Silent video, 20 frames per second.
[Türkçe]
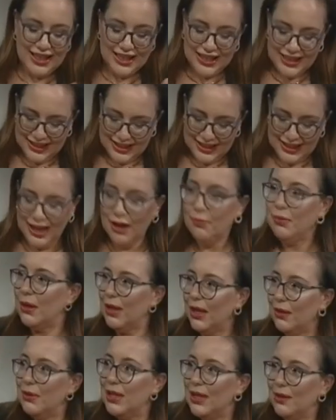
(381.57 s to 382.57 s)
E, ama
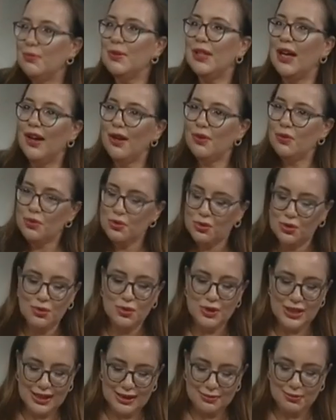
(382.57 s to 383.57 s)
eminim daha
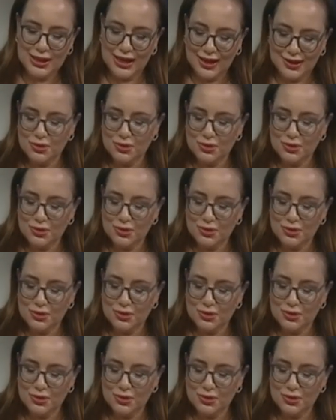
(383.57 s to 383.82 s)
üstünüze binen